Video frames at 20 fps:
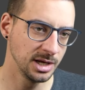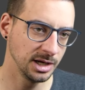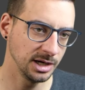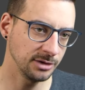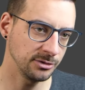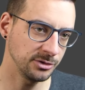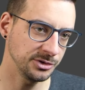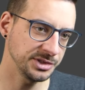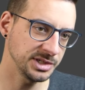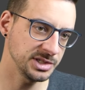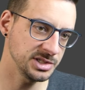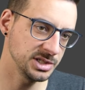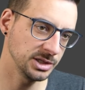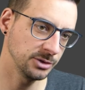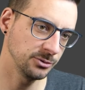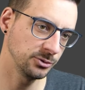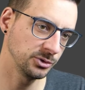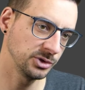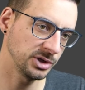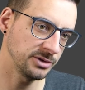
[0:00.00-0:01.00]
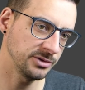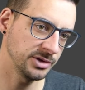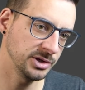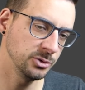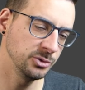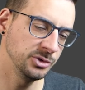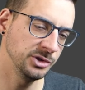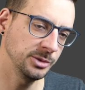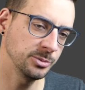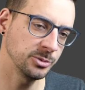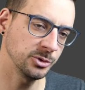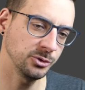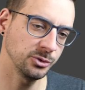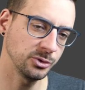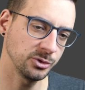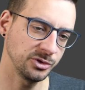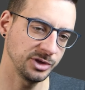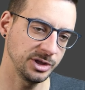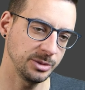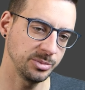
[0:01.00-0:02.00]
L'avantage c'est que vous travaillez uniquement
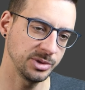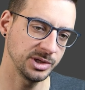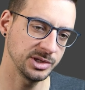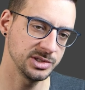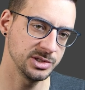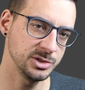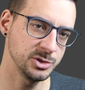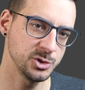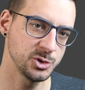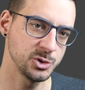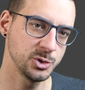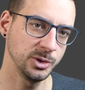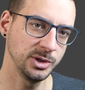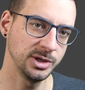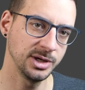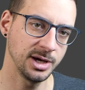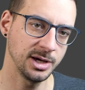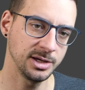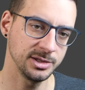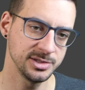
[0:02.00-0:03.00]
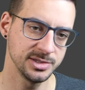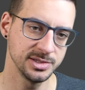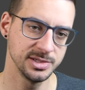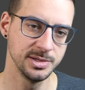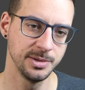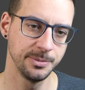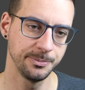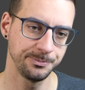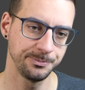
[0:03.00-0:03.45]
sur cette partie, ce quart-ci.